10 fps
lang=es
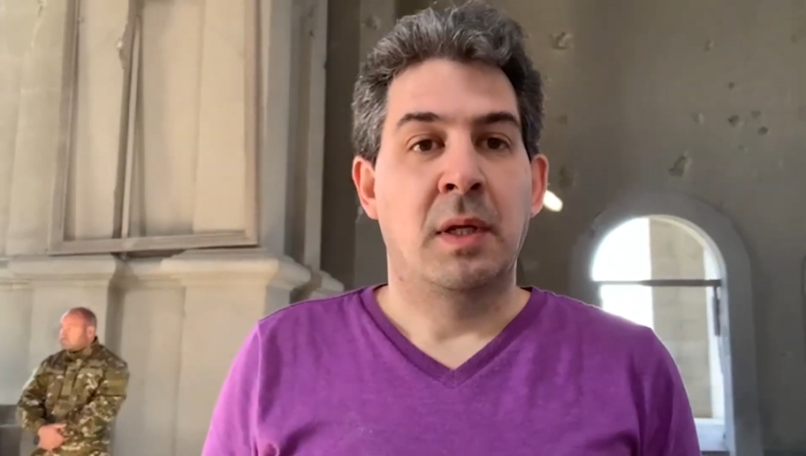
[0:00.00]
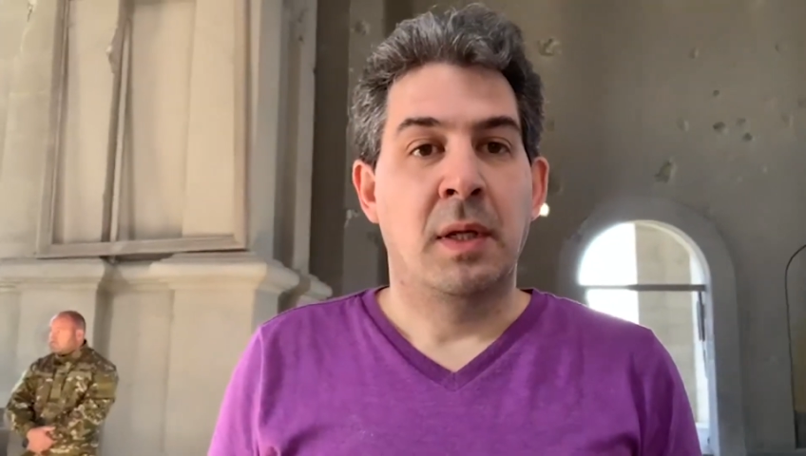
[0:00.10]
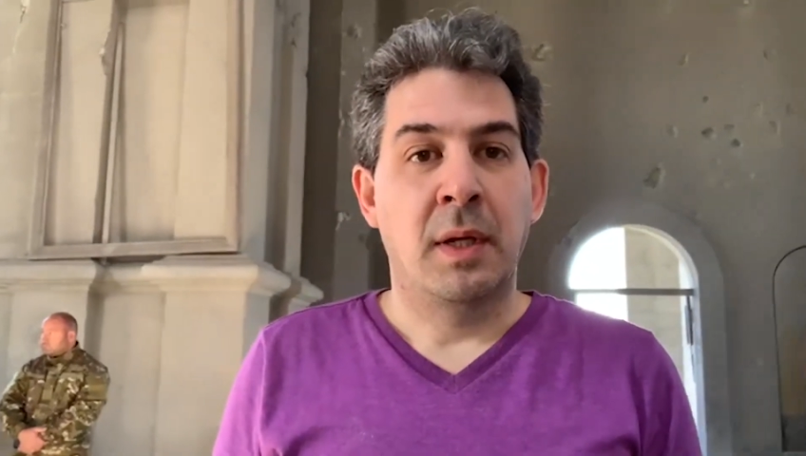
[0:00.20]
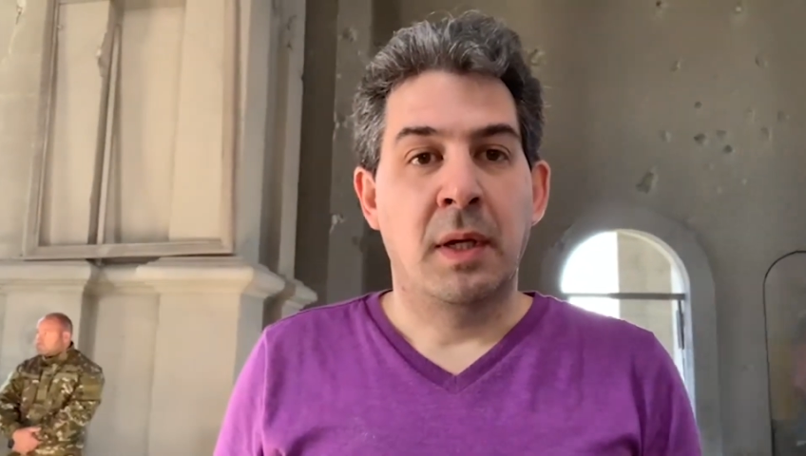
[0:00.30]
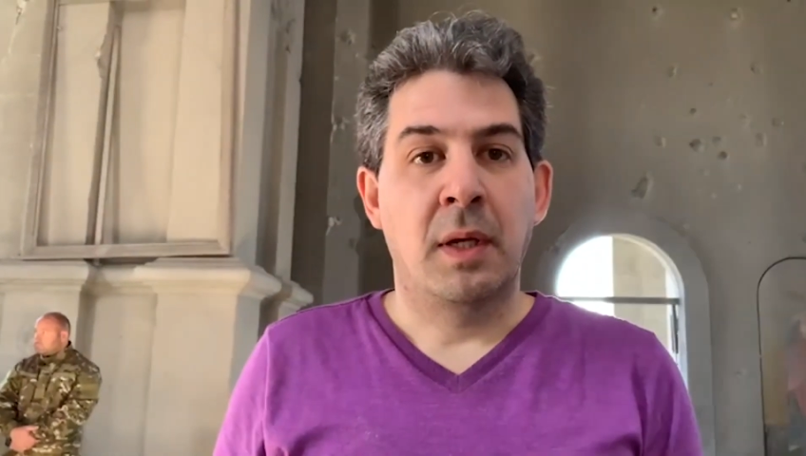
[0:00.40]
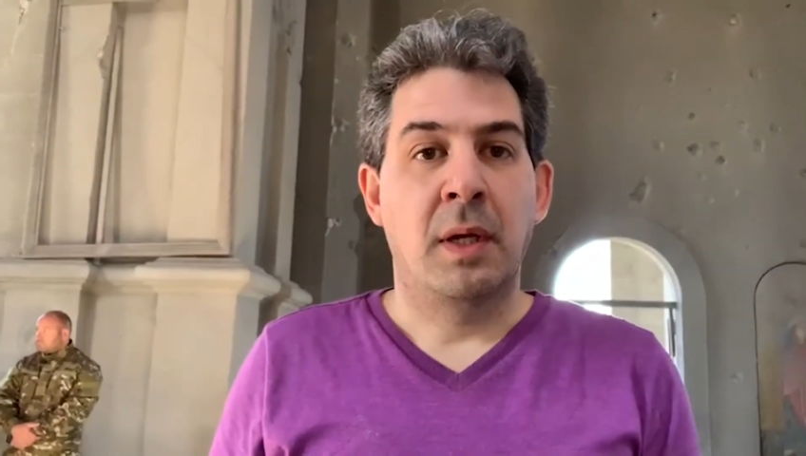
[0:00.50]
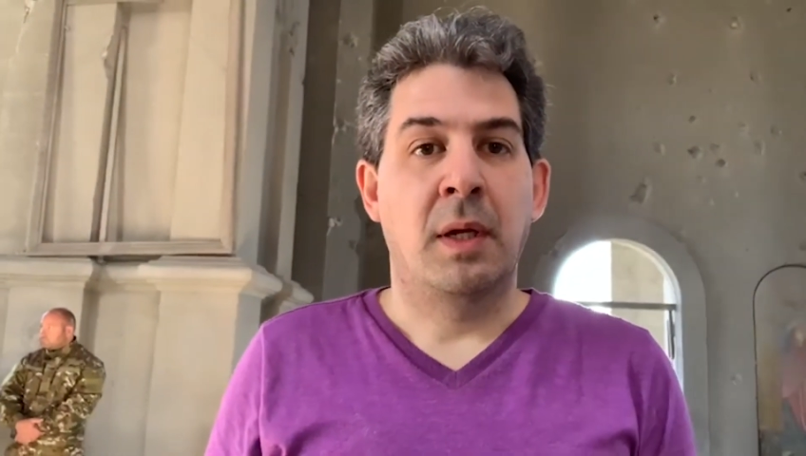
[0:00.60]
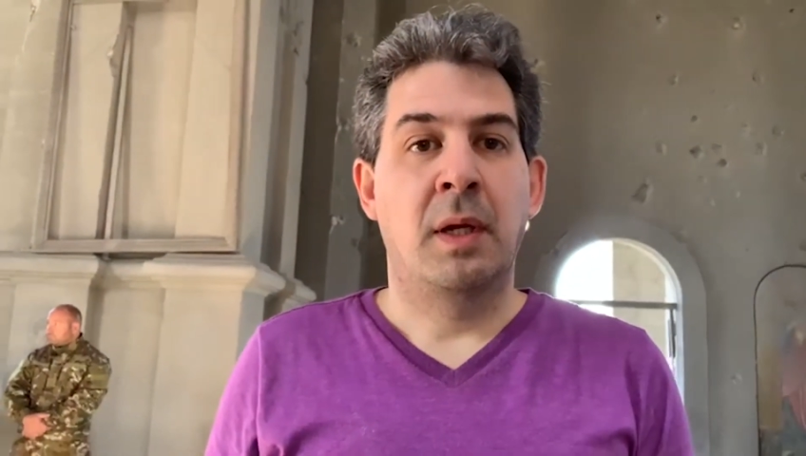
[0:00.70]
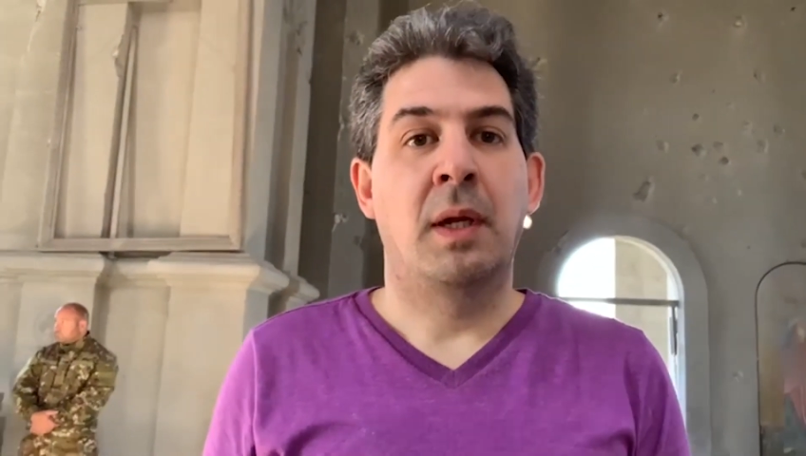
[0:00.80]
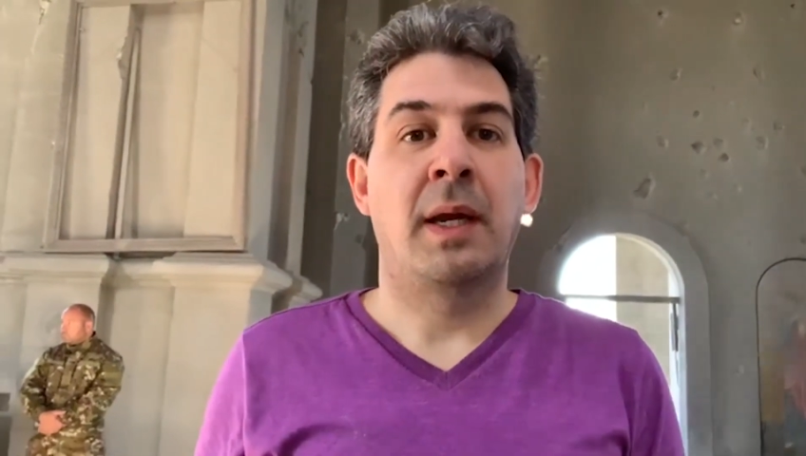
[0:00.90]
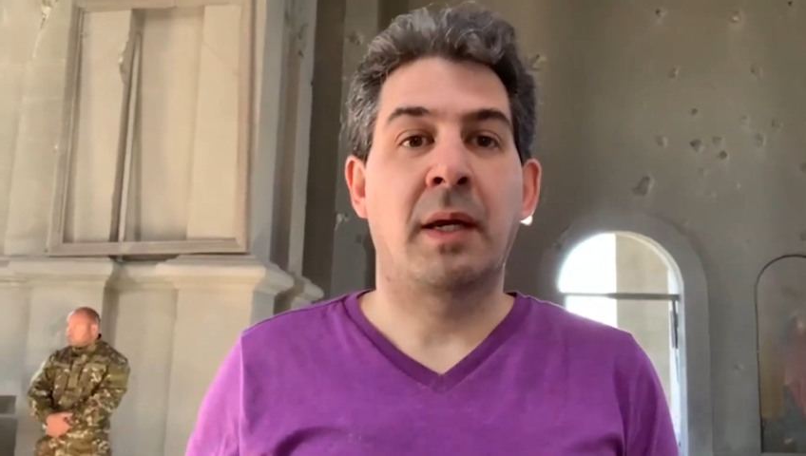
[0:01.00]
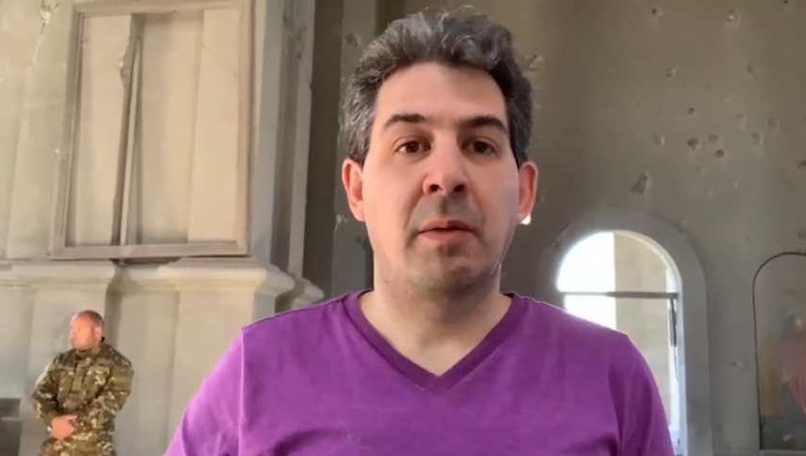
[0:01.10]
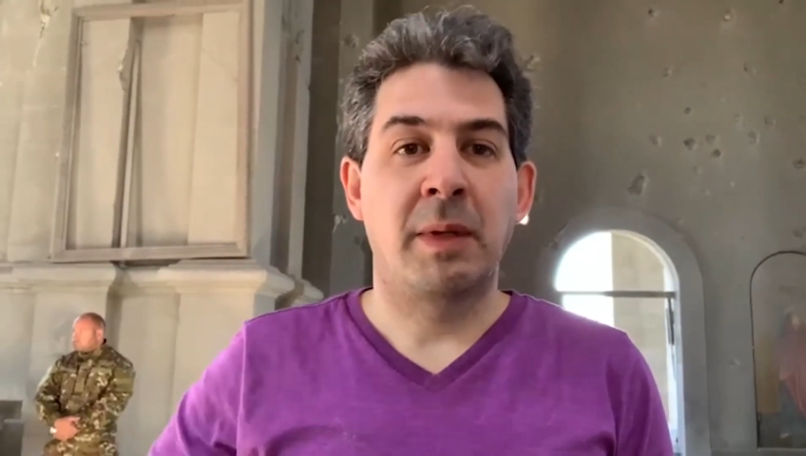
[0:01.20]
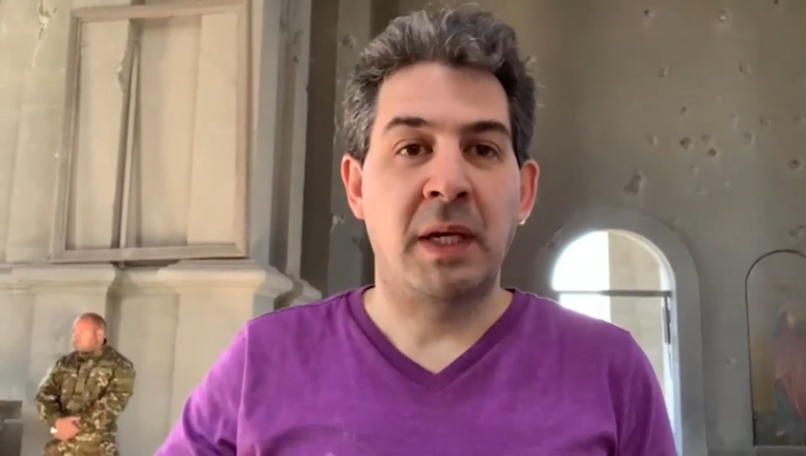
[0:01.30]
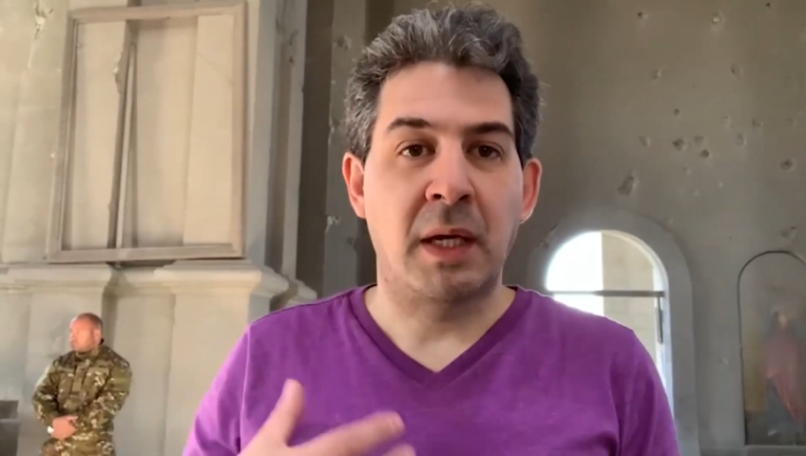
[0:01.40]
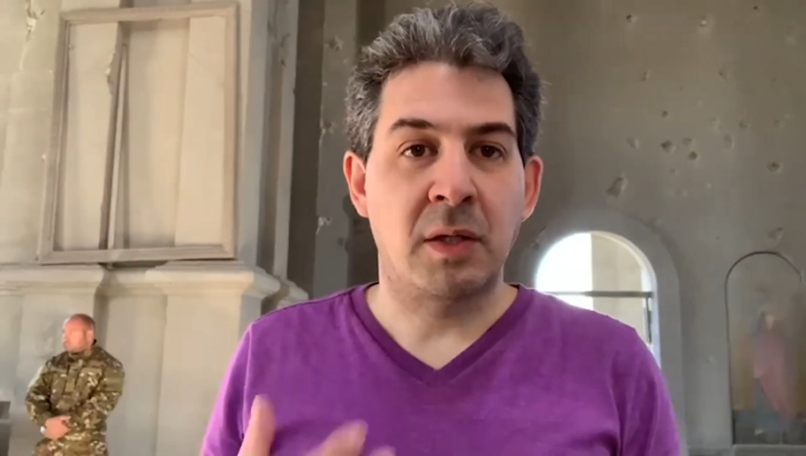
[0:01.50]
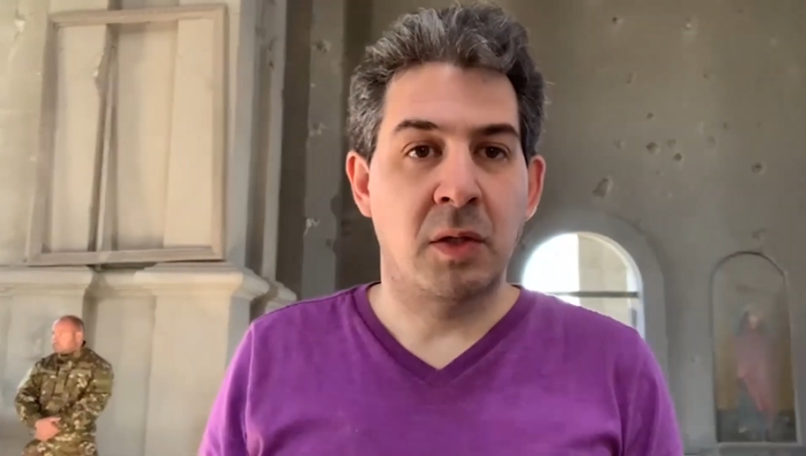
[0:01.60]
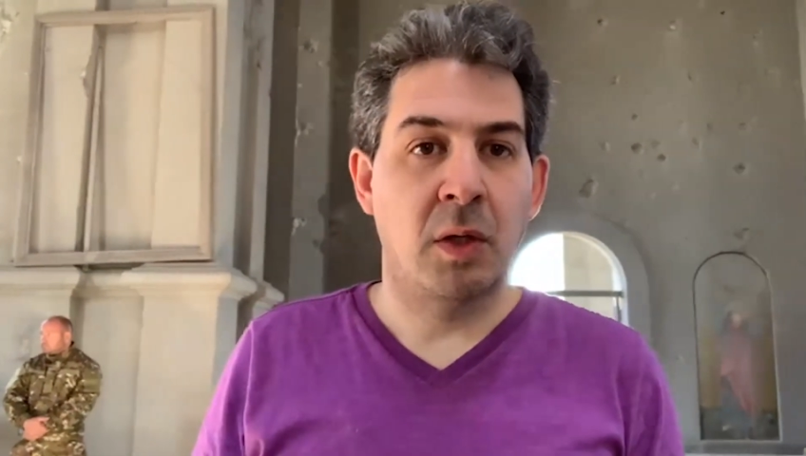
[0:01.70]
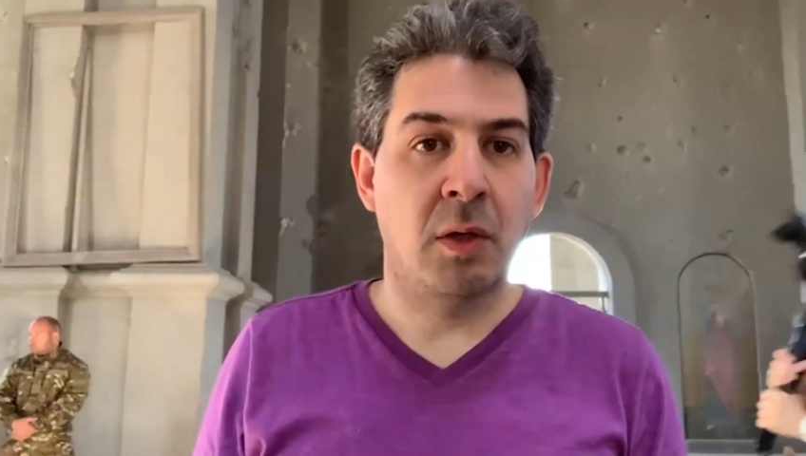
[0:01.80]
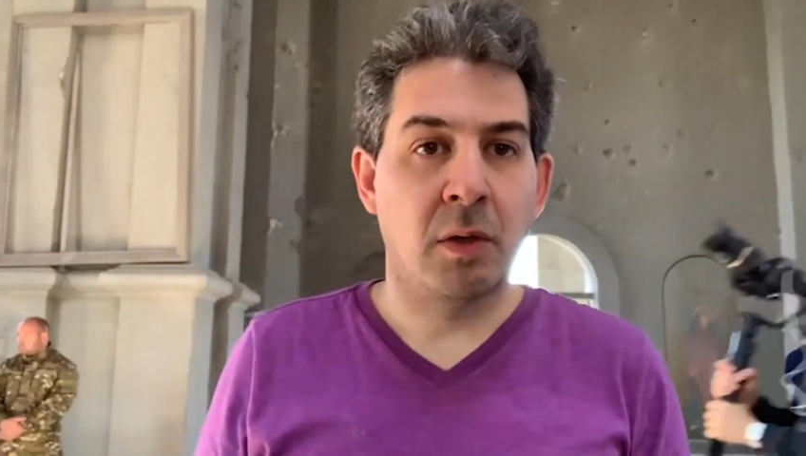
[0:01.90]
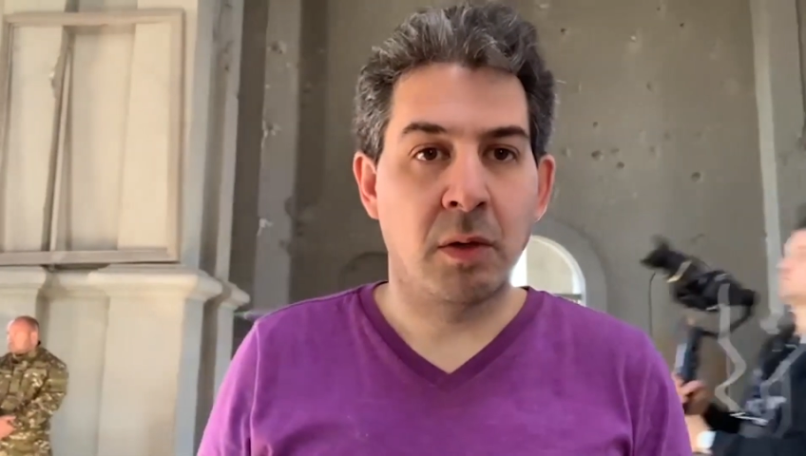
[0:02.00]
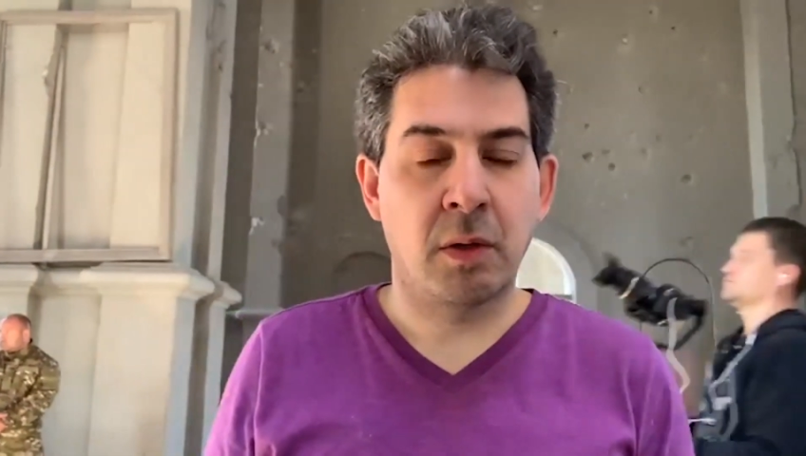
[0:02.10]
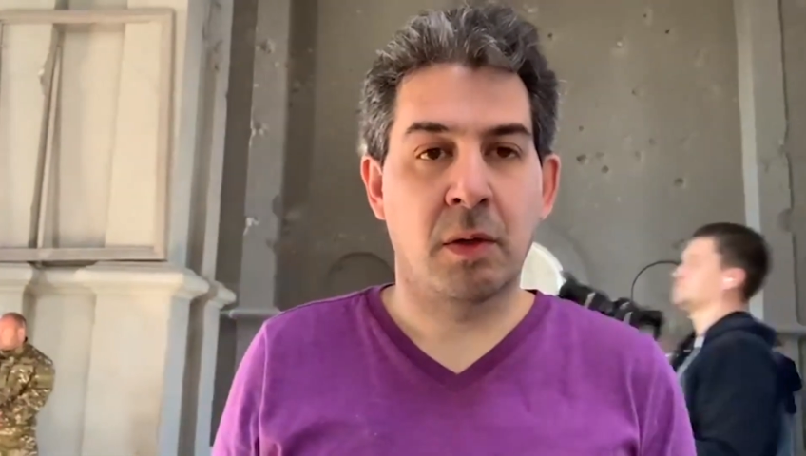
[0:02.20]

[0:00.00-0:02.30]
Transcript: de la reivindicación